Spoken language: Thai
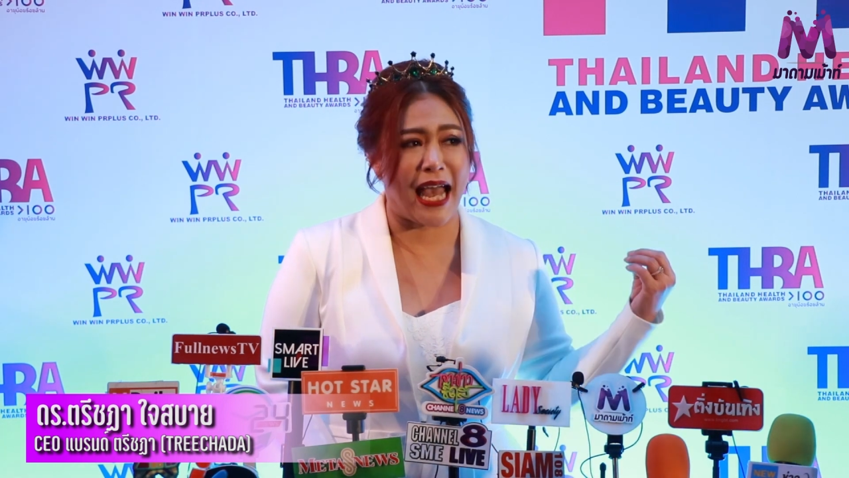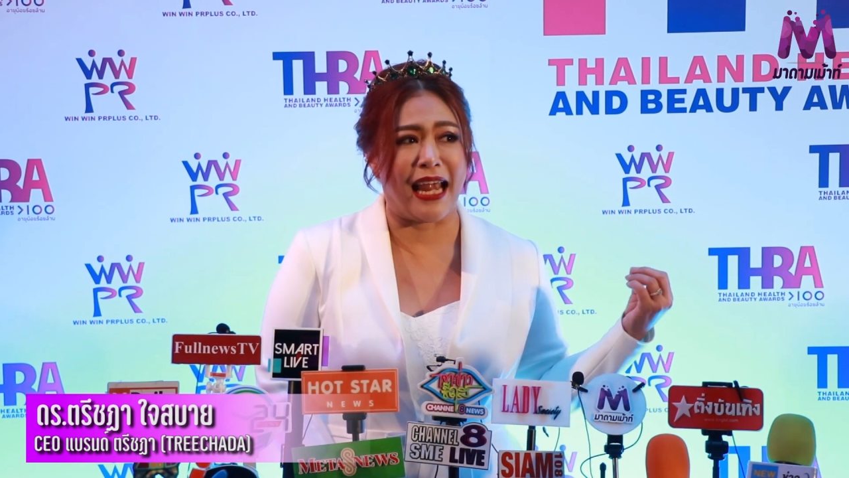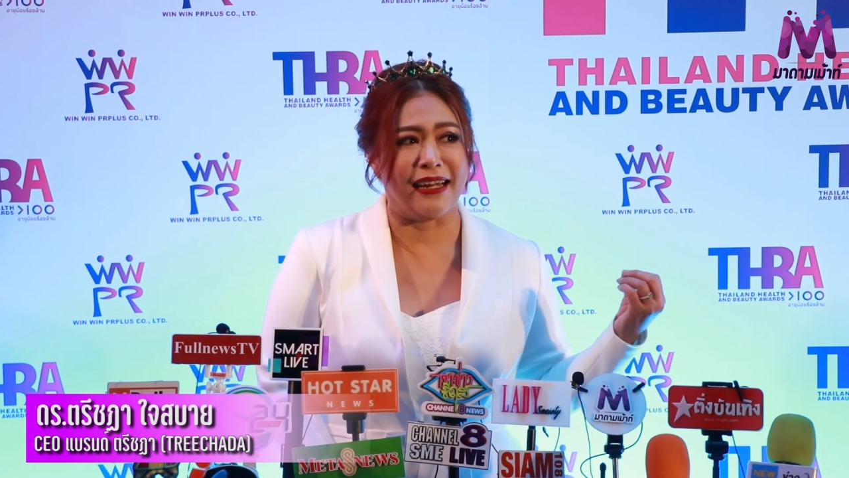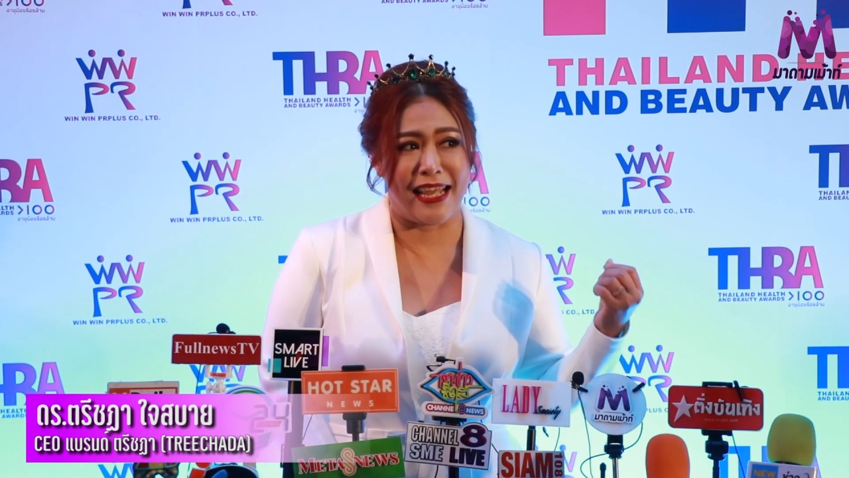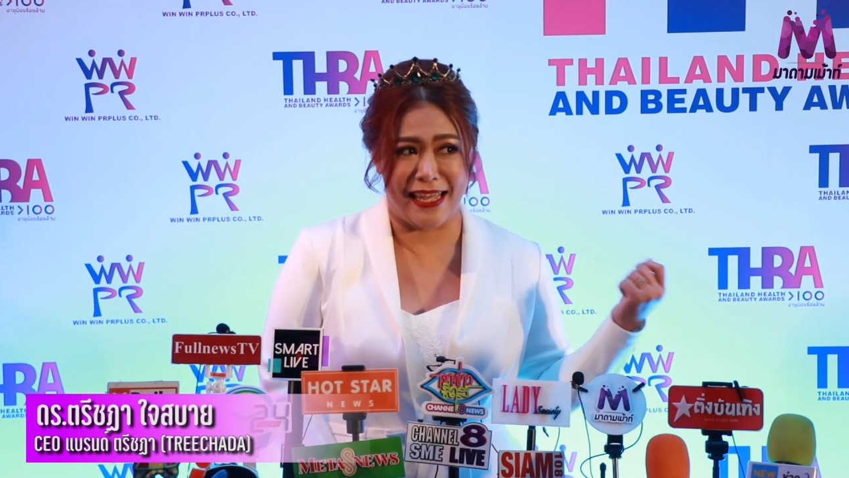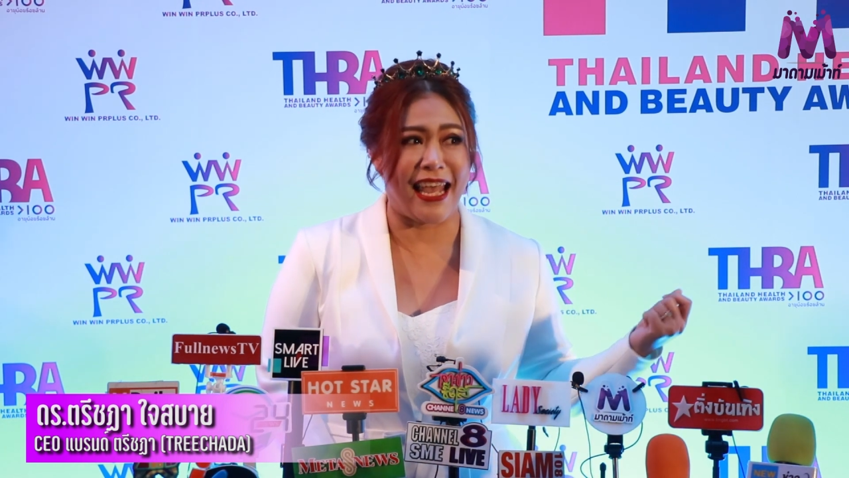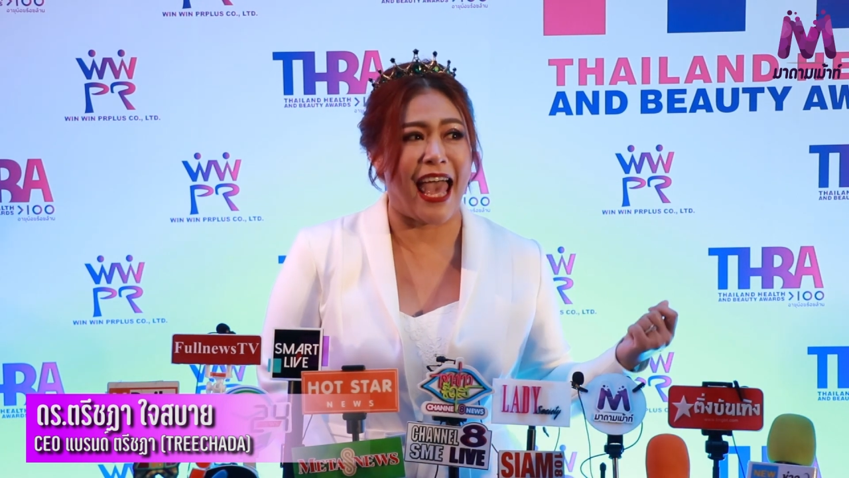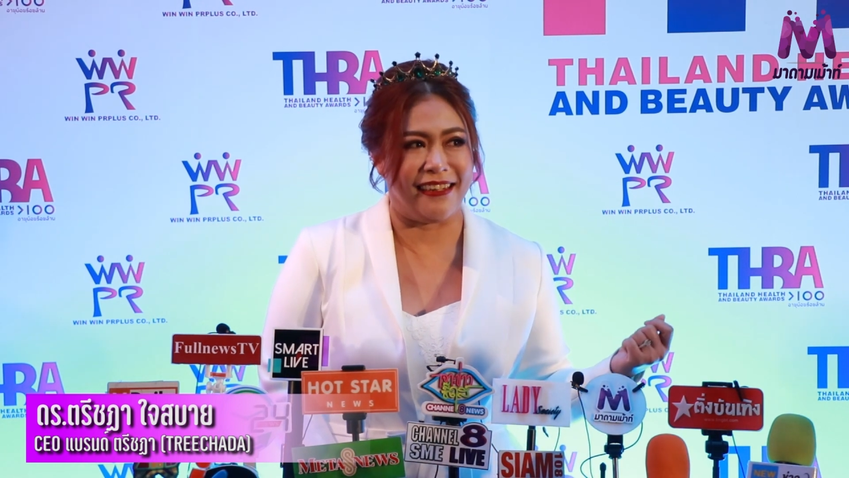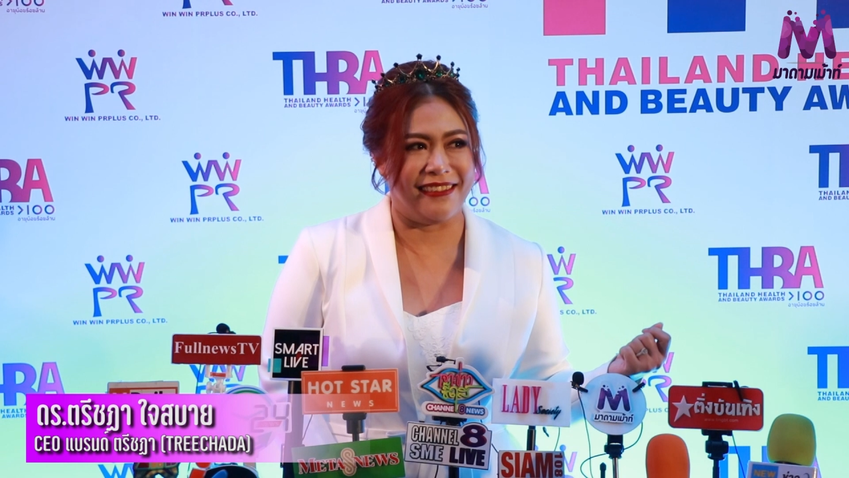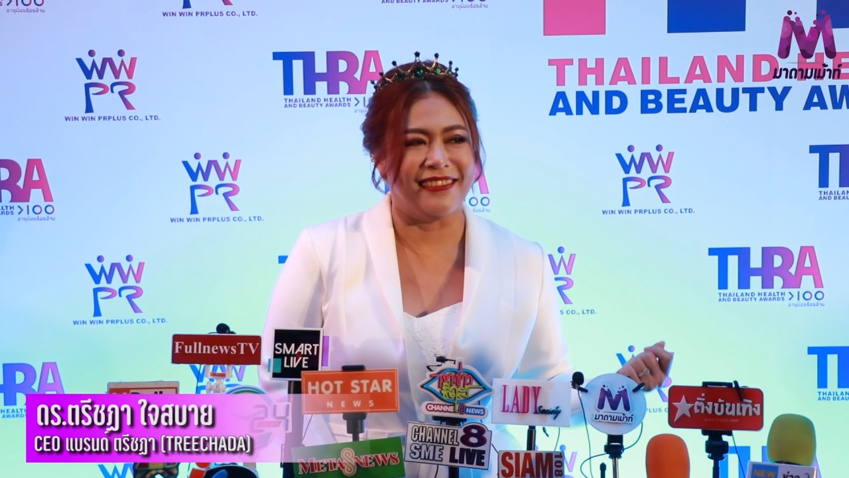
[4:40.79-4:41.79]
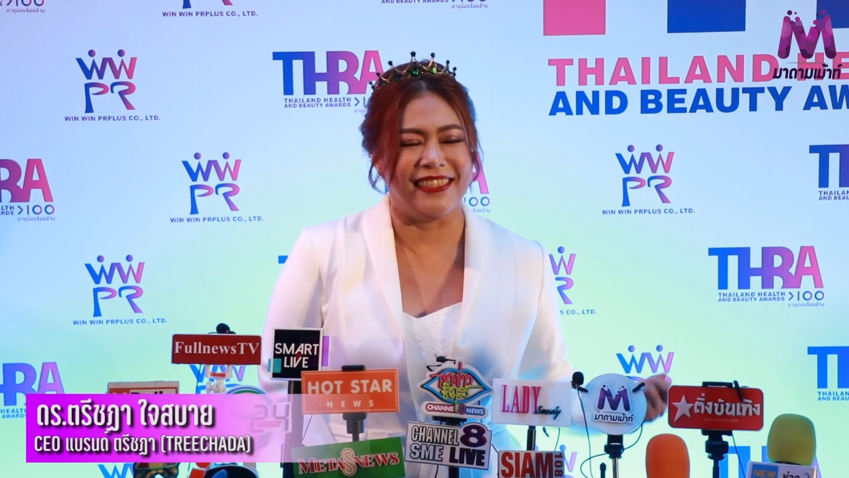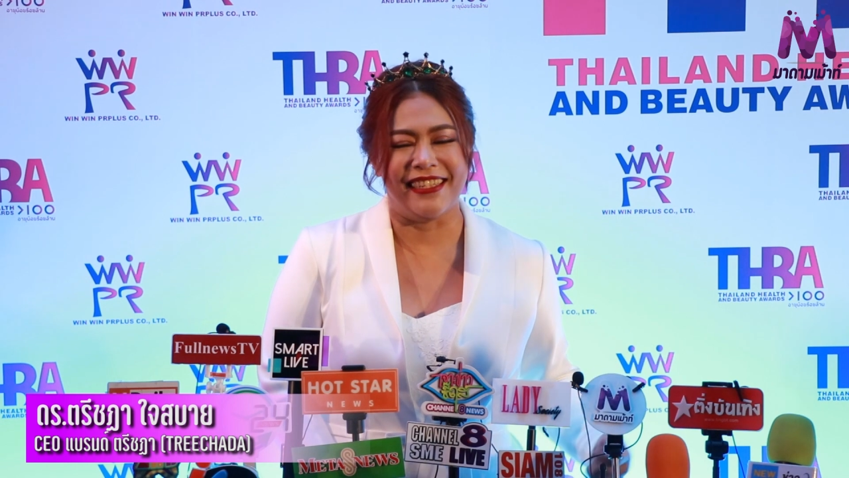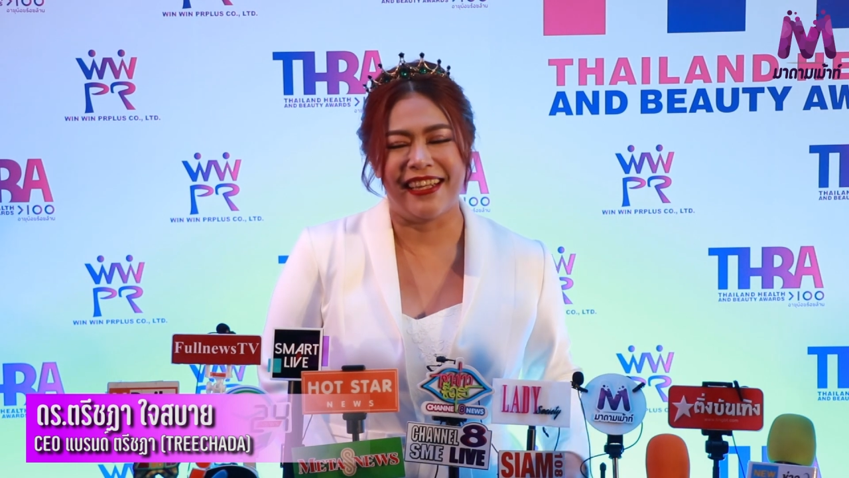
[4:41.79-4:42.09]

การได้ยิงแอดเลย